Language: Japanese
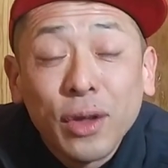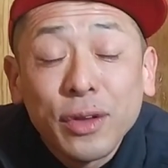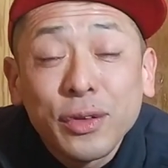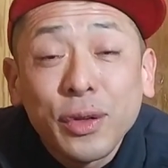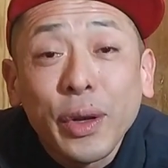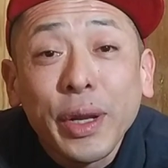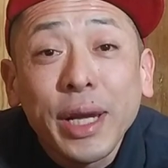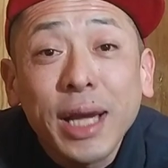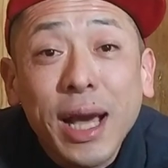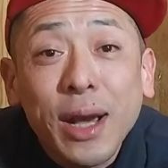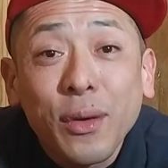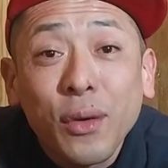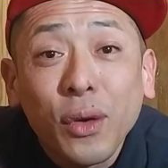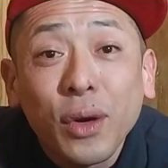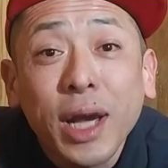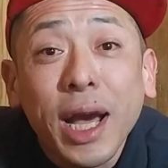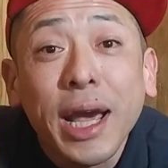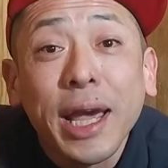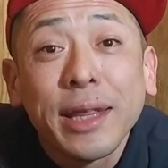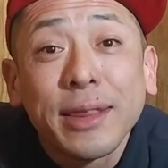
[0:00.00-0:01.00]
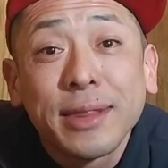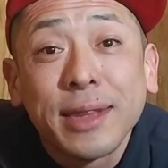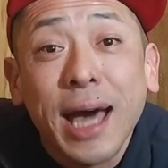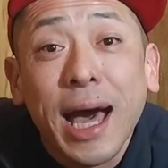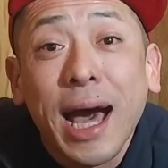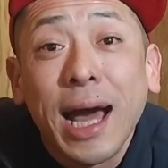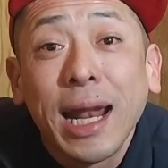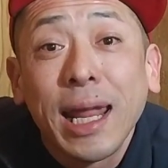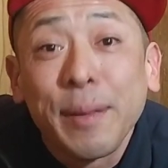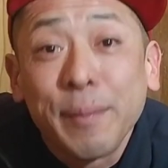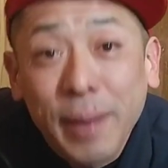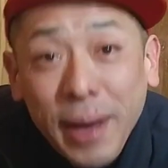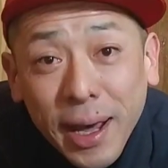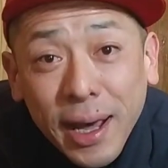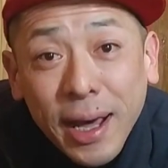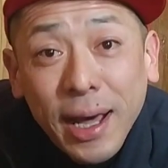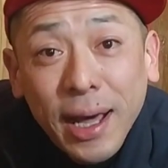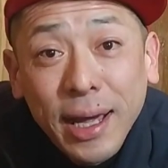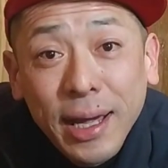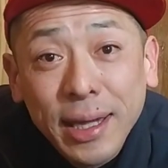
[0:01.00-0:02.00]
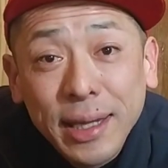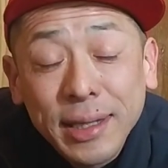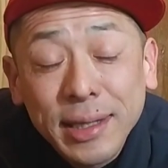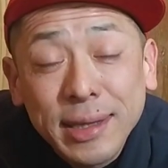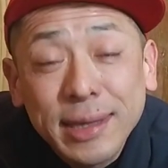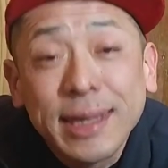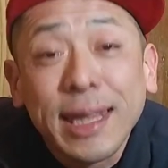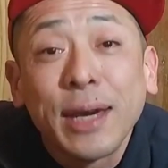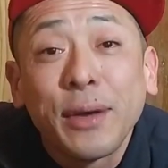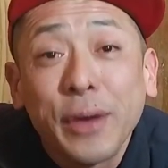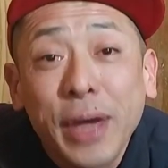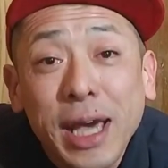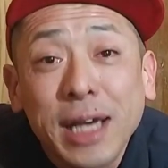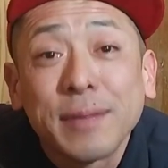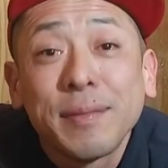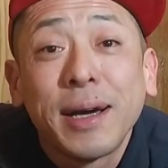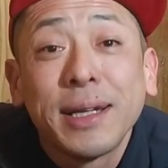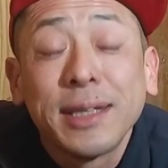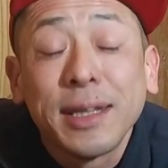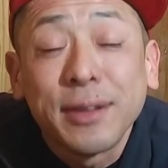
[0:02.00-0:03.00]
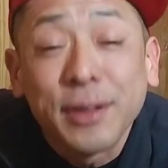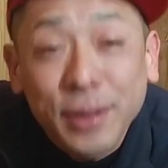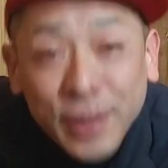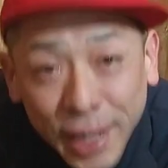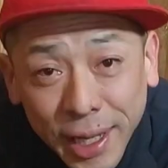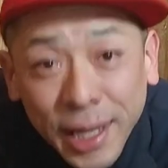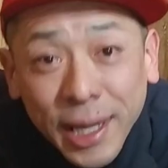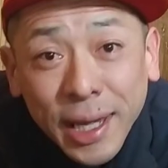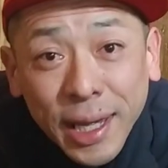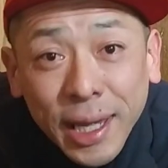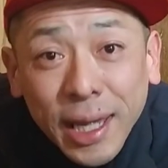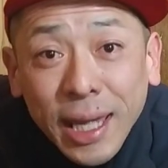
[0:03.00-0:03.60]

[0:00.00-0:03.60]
それが5ヶ月あれば1500万ですよね。